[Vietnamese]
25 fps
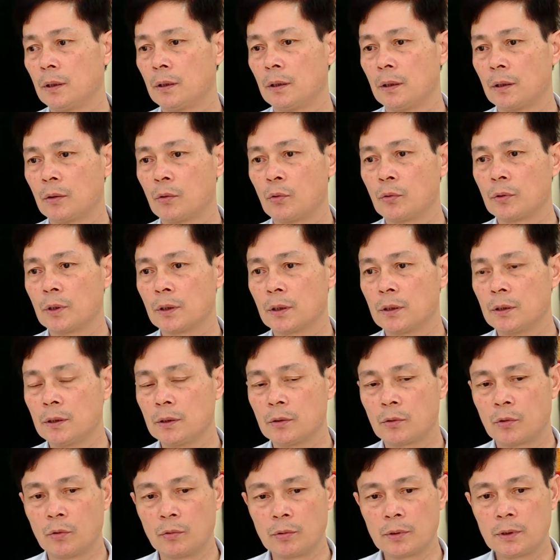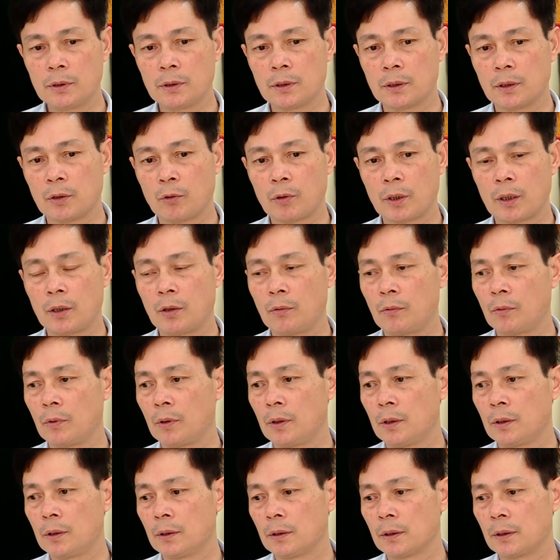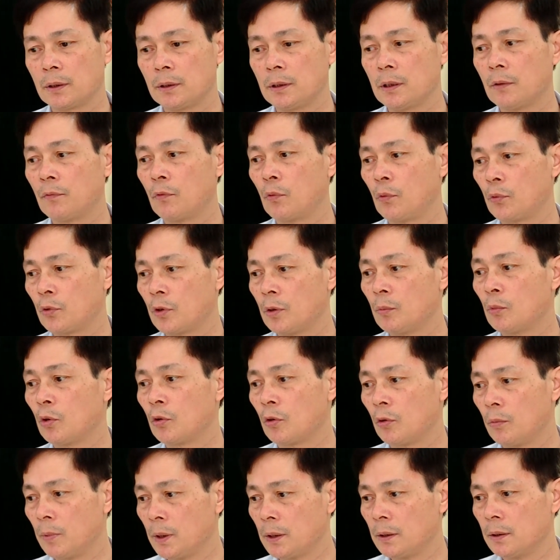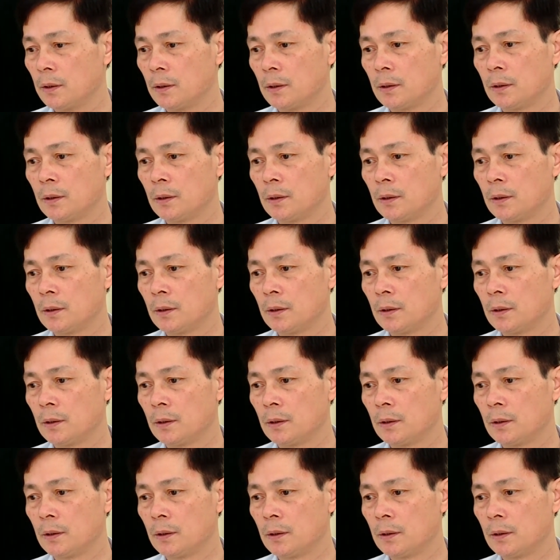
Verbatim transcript: ở khu dân cư cũng như là hoạt động cái nhiệm vụ chuyên môn của mình